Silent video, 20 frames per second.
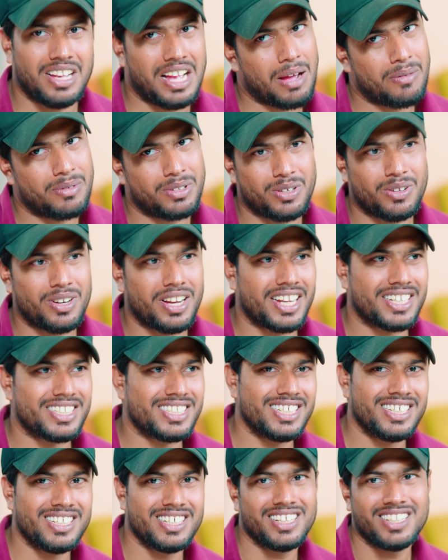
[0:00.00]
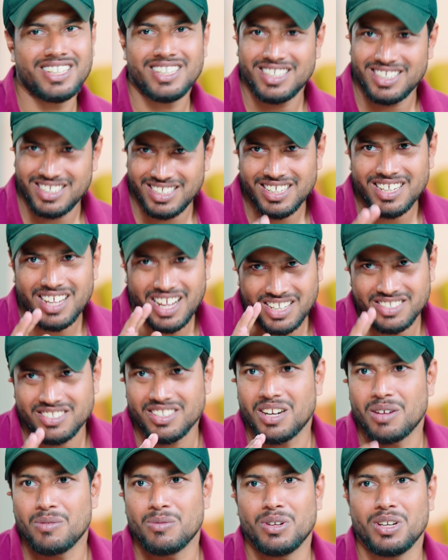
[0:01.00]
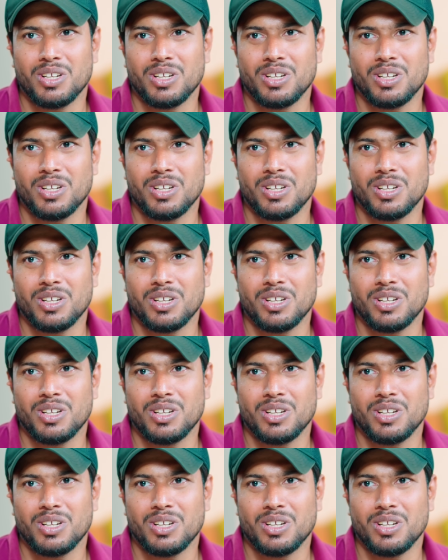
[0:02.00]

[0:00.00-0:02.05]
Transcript: আমি তাহলে আসি আসসালামু